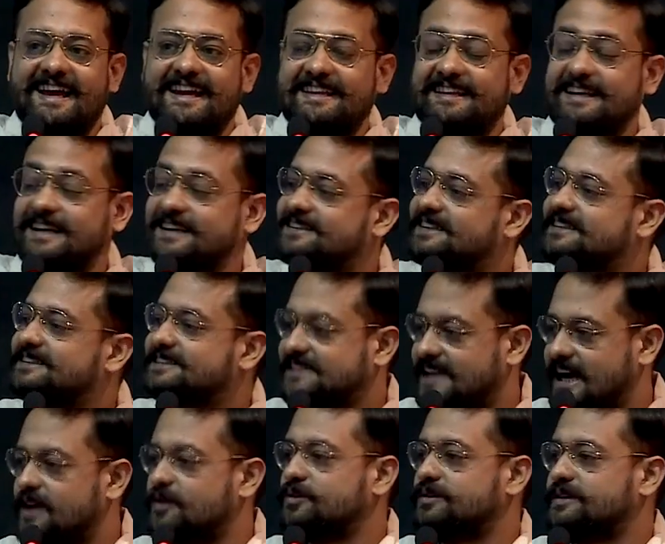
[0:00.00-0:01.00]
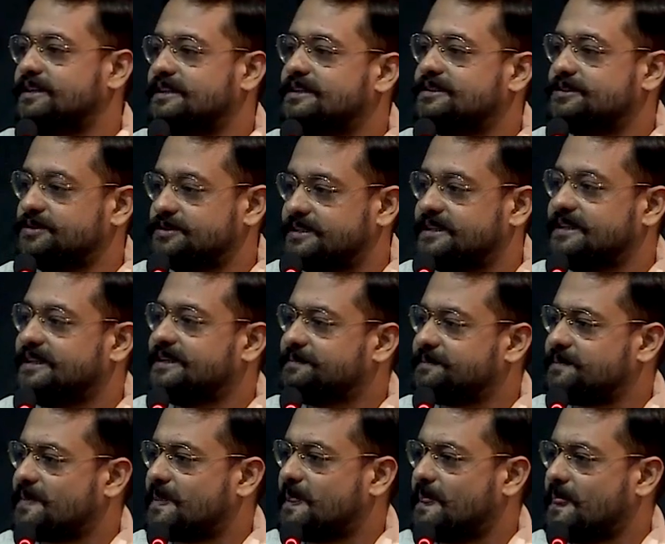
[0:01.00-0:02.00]
दरअसल शालू दीदी जो थी
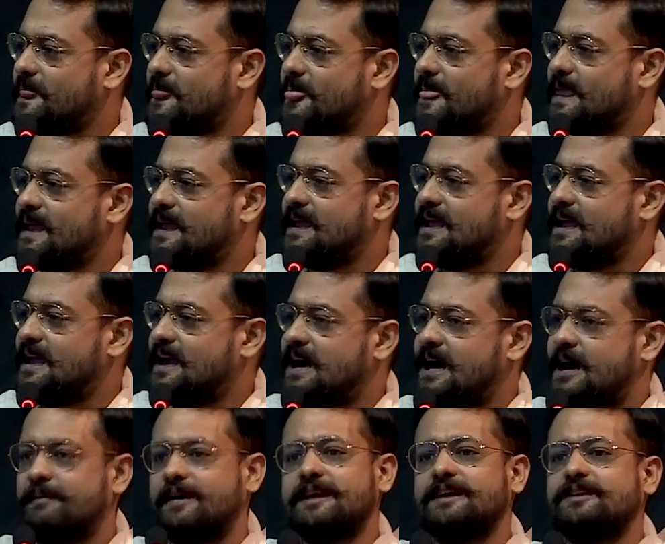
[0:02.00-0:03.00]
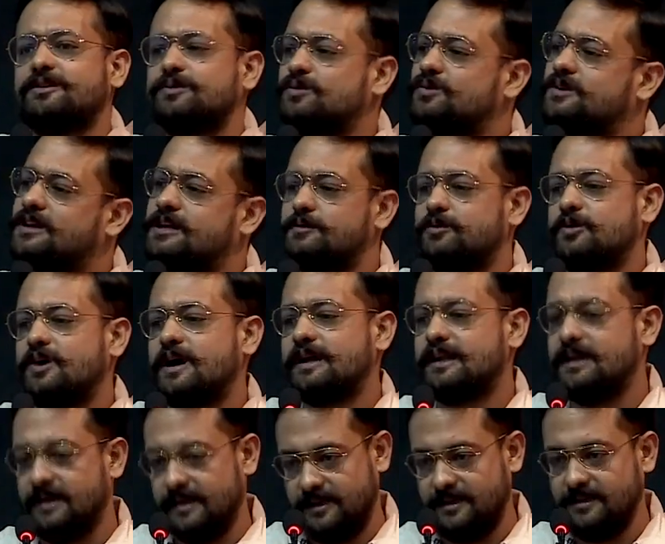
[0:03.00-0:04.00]
हमारी दूर की बुआ की
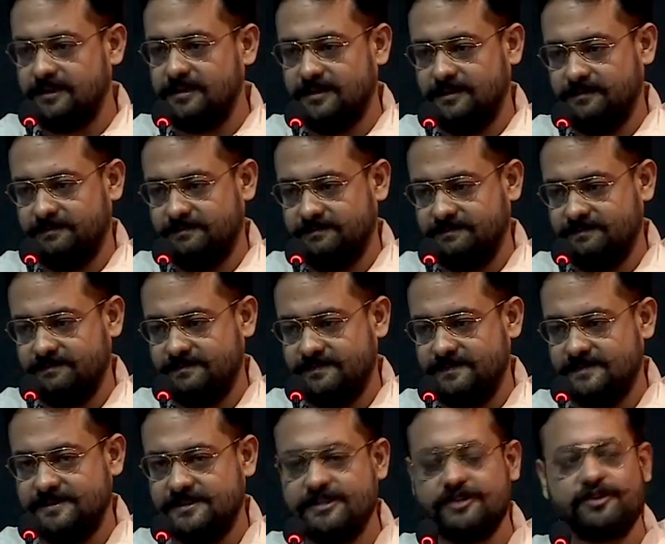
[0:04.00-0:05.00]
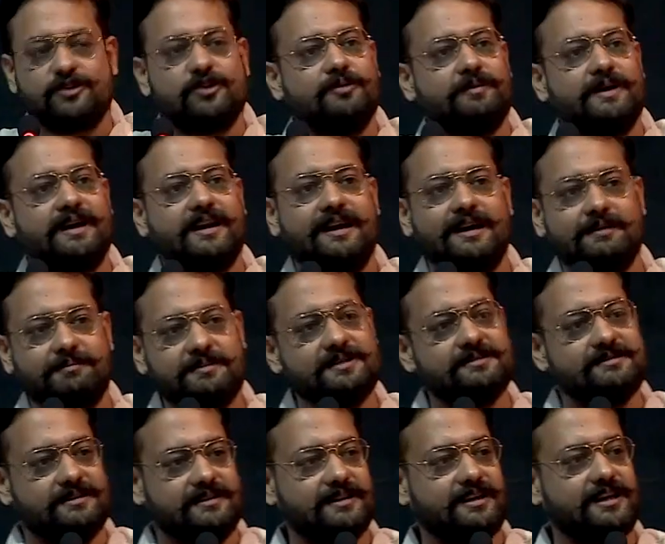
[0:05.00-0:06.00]
लड़की थी जिनको मैंने अपनी
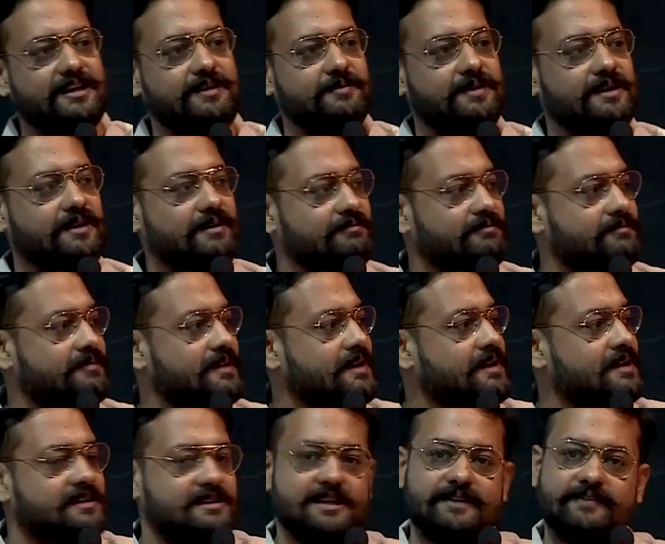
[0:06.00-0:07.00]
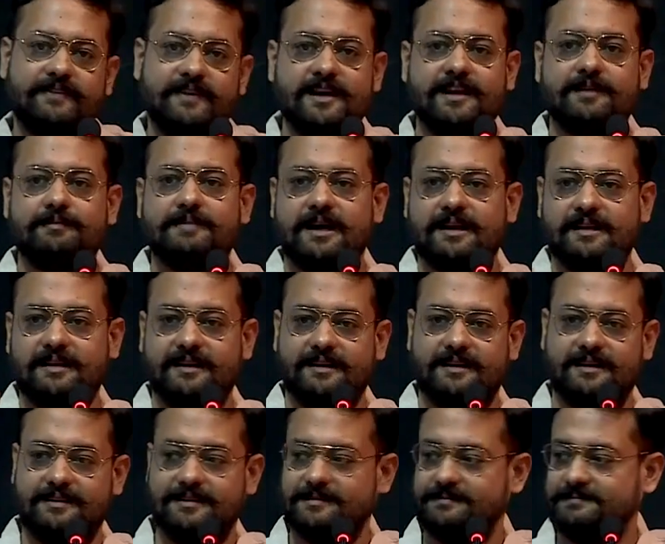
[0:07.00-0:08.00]
ज़िंदगी में सिर्फ एक बार
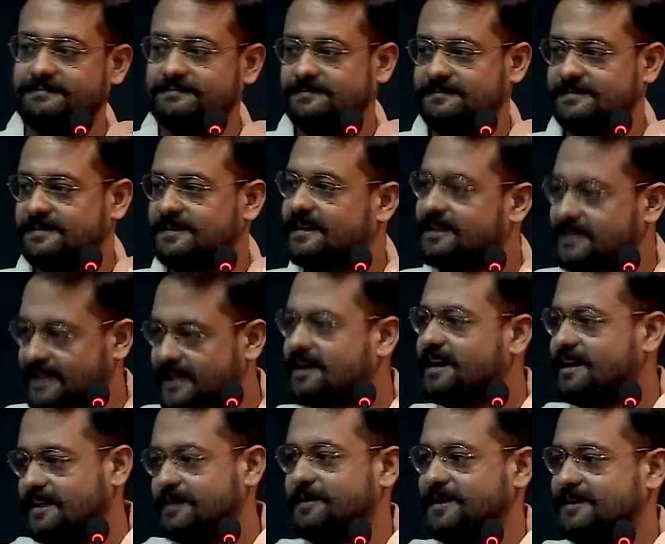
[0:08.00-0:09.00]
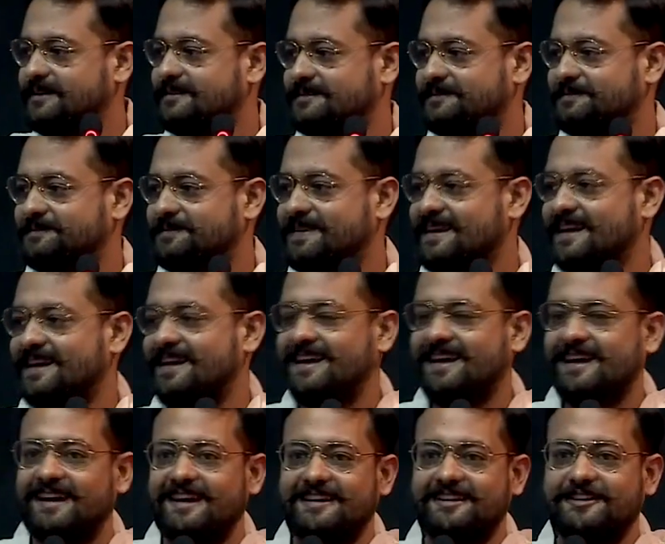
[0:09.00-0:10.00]
देखा था नहीं देखा था भाई
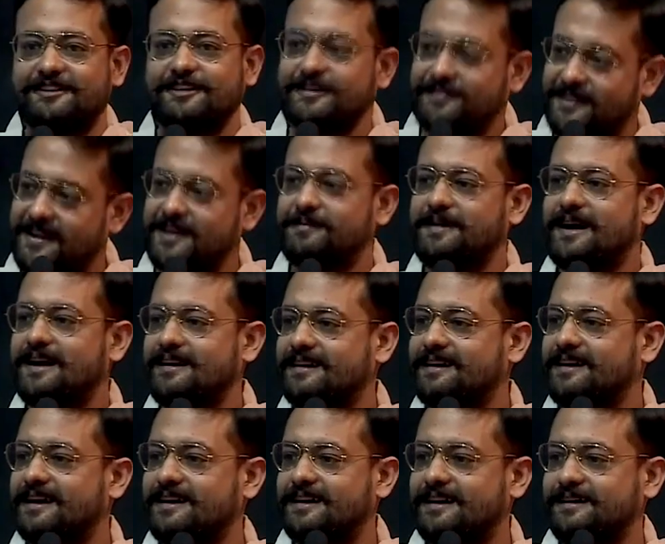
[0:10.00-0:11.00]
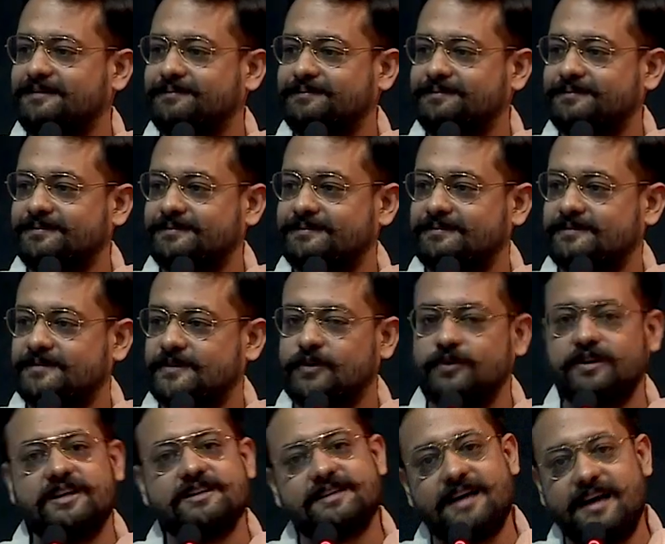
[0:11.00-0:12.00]
सिर्फ एक बार देखा था
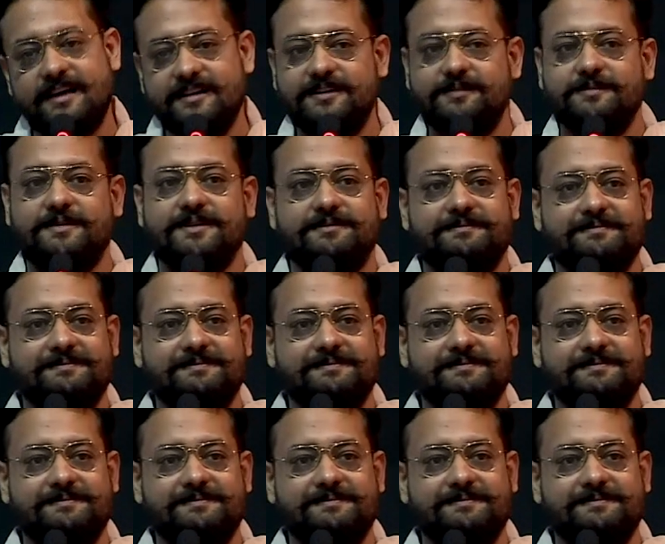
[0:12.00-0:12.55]
उनकी शादी में